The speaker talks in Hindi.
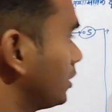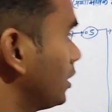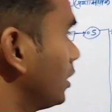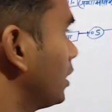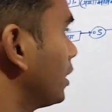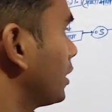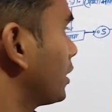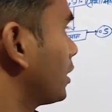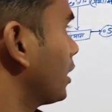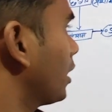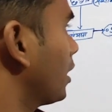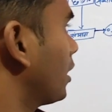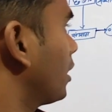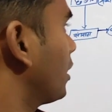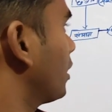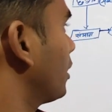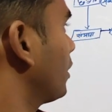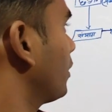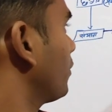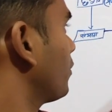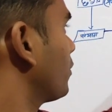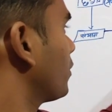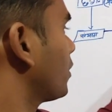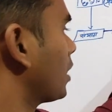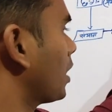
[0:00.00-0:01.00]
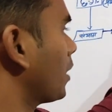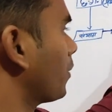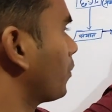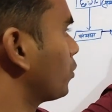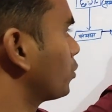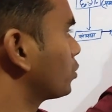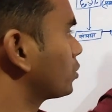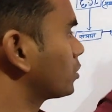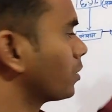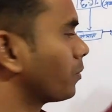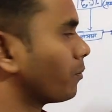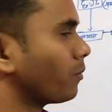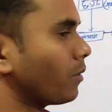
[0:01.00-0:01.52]
ज़िले क्या है
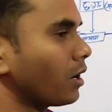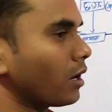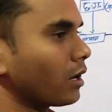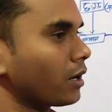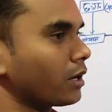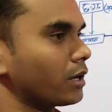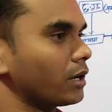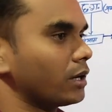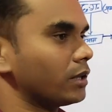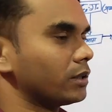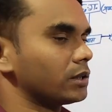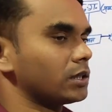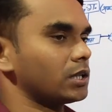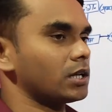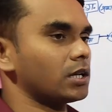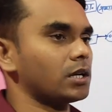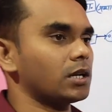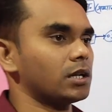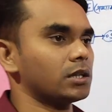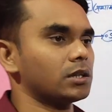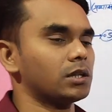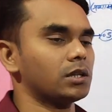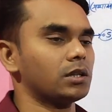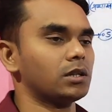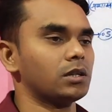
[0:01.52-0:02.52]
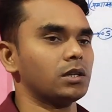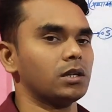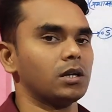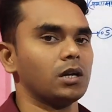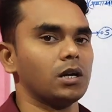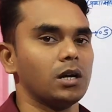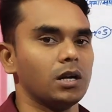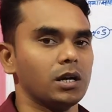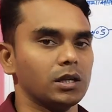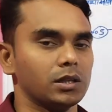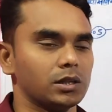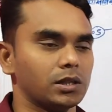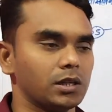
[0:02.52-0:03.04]
रायपुर संभाग के अंतर्गत
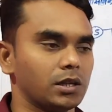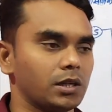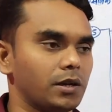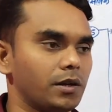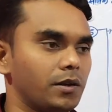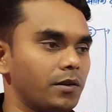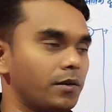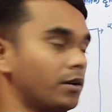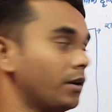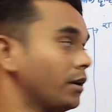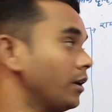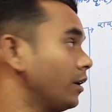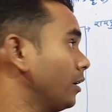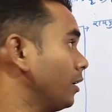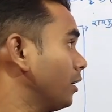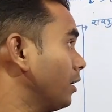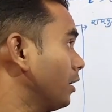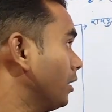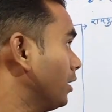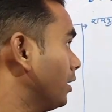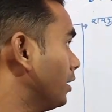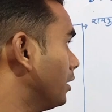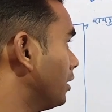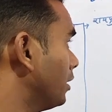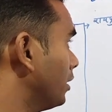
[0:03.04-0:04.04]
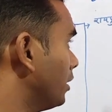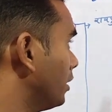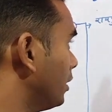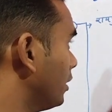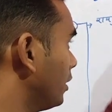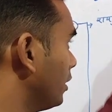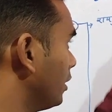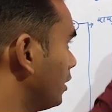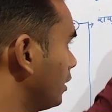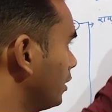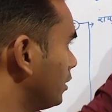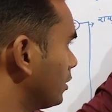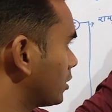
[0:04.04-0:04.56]
आता है
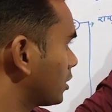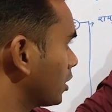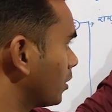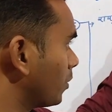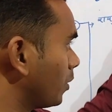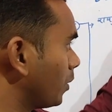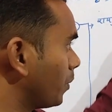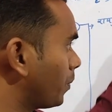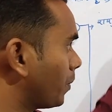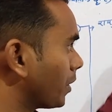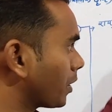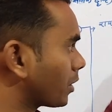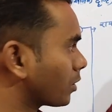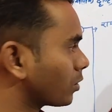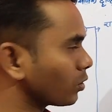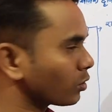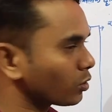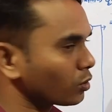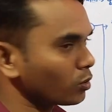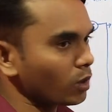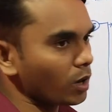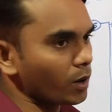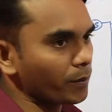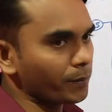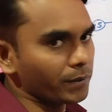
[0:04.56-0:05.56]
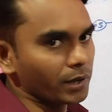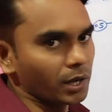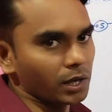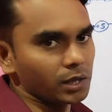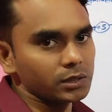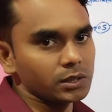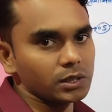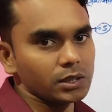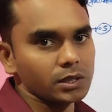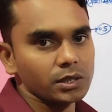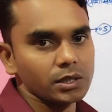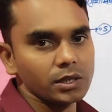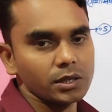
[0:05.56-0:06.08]
इन सभी फैक्टों को आप
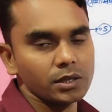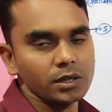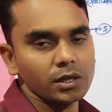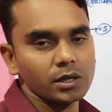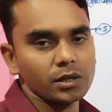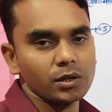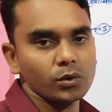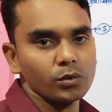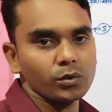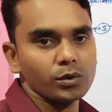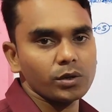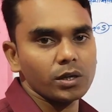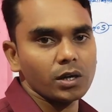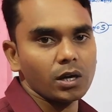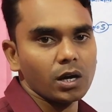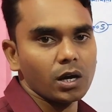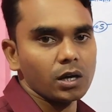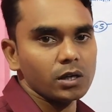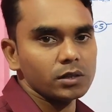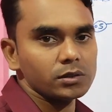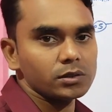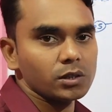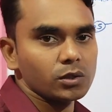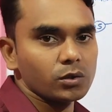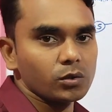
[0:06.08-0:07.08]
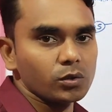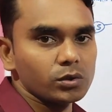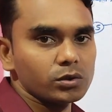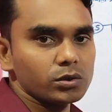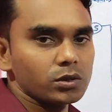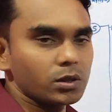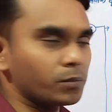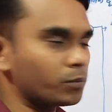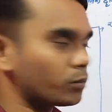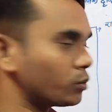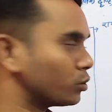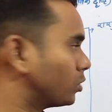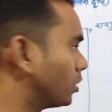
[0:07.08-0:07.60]
याद रखेंगे क्योंकि यहाँ से
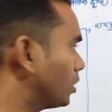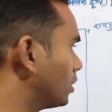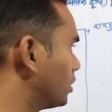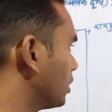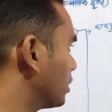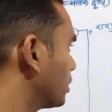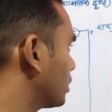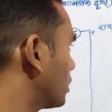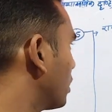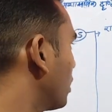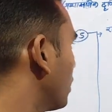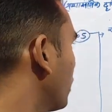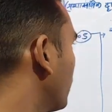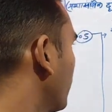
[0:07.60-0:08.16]
क्वेश्चन पूछा जाता